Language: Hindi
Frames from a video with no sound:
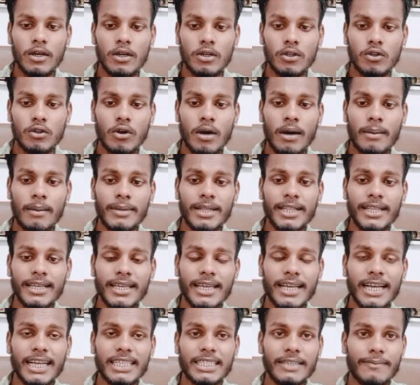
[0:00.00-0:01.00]
तो हमने देखे
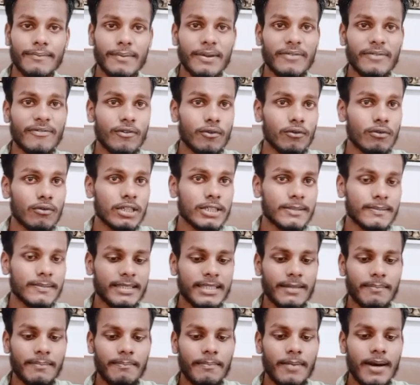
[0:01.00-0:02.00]
कैसे अपने फ़ोन को इसमें
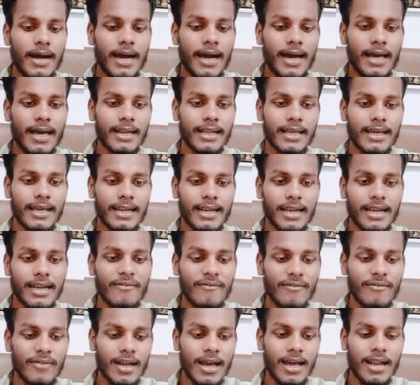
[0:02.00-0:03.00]
से बाहर कर रहे हैं
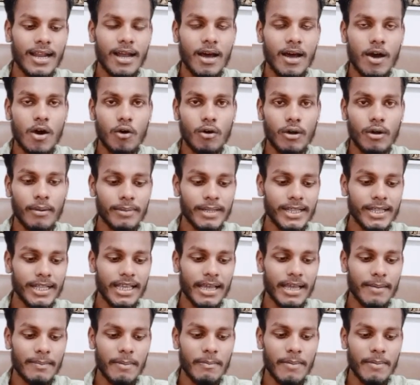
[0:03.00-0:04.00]
फिलहाल और हमने देखे
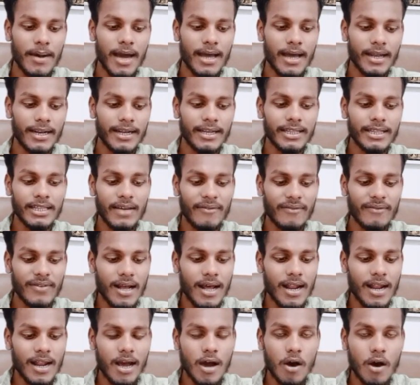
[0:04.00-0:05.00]
यहाँ पे बाहर कर दिया
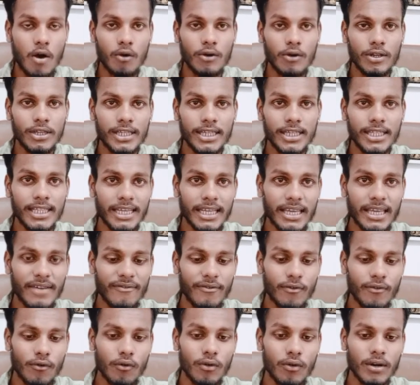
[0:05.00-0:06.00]
फिलहाल और ये देखिए
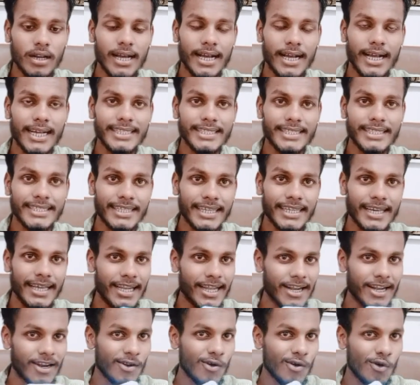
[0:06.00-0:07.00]
फ़ोन का गैस
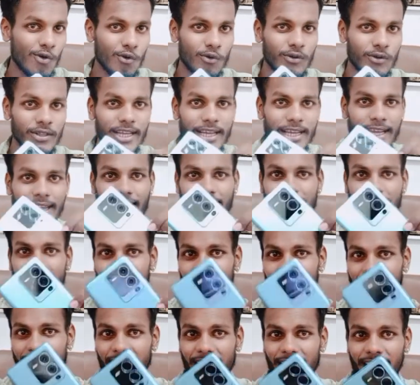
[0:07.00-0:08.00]
कलर लुक देखिए
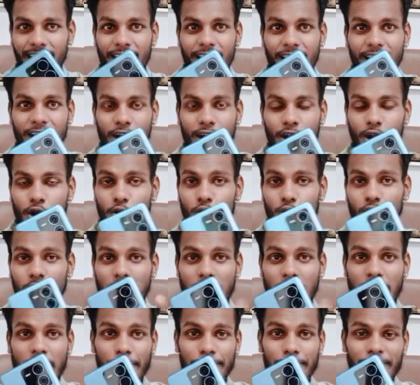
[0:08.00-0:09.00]
ठीक है लुक
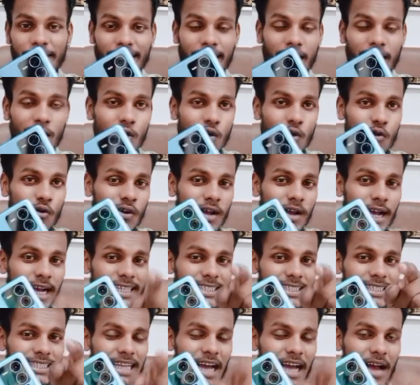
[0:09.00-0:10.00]
आप देखिए लुक
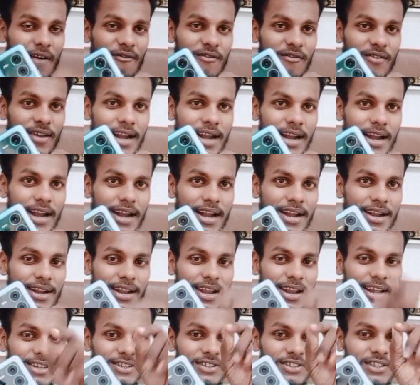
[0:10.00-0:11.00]
गैस काफी
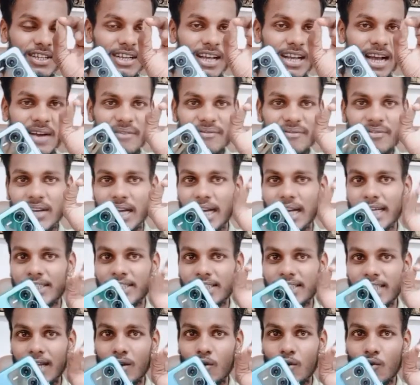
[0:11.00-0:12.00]
इंटरेस्टिंग काफी
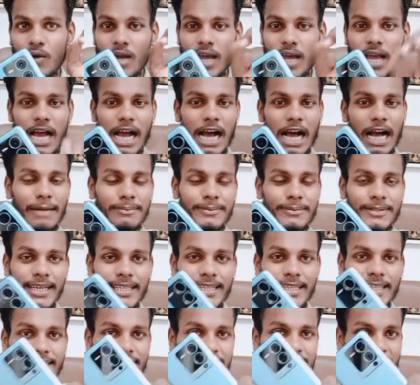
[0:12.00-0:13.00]
अच्छा लुक है आप
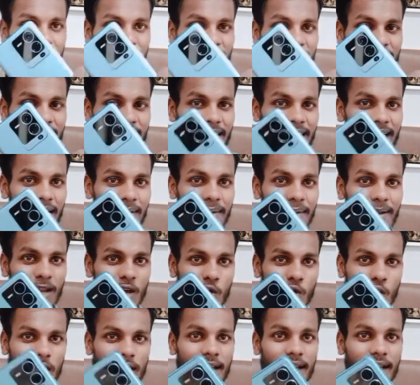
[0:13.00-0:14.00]
शायद ऐसा कभी देखे भी नहीं
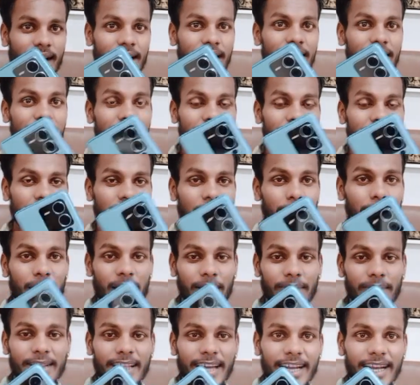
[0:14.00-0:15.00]
होंगे ठीक है
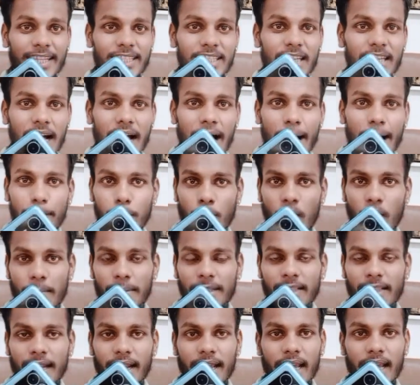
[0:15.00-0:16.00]
कैमरा भी देख लीजिए आपको यहाँ
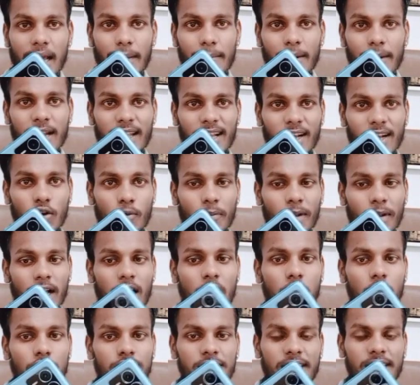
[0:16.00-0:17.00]
पे थ्री कैमरा देखने को मिलेगा
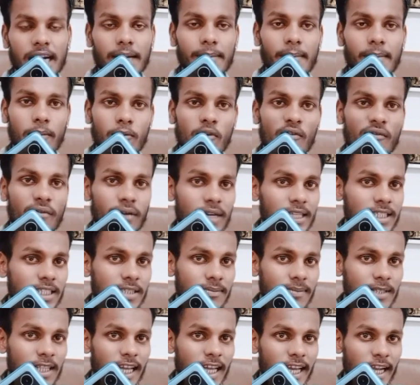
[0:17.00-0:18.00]
और साइड में आपको फ्लेक्स
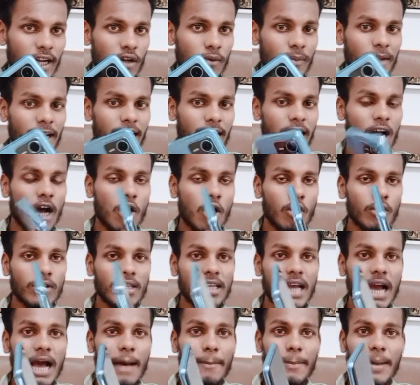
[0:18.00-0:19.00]
भी देखने को मिलेगा और
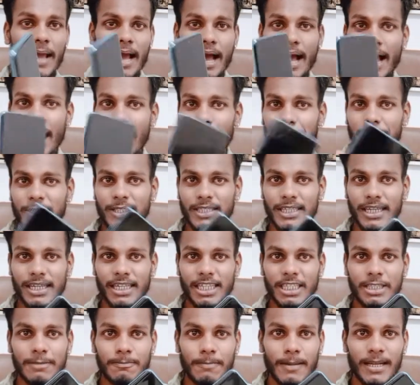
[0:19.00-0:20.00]
यहाँ पे आप इसके
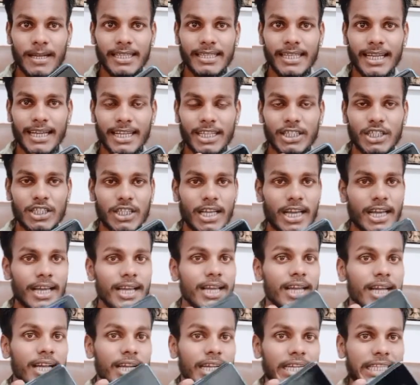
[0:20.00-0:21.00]
डिस्प्ले देख लीजिए
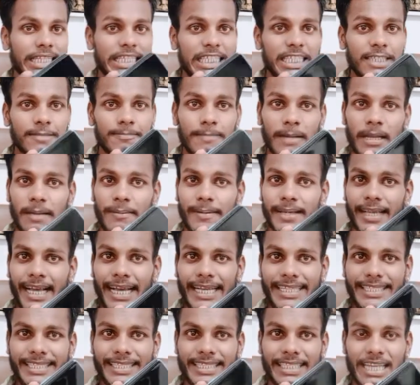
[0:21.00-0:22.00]
डिस्प्ले भी
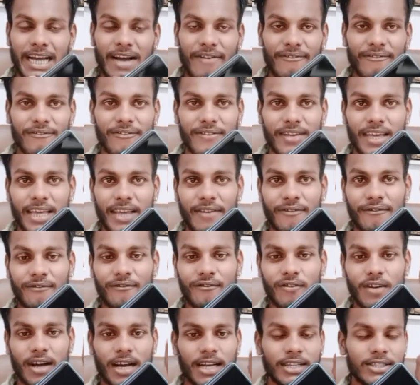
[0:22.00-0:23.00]
गैस काफी
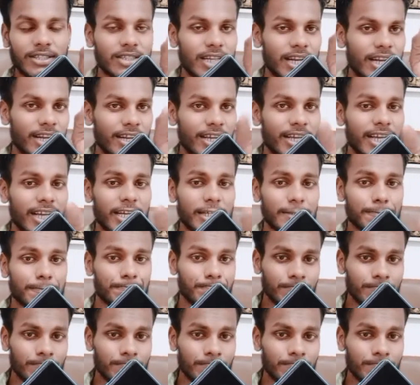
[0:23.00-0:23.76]
फास्ट है ठीक है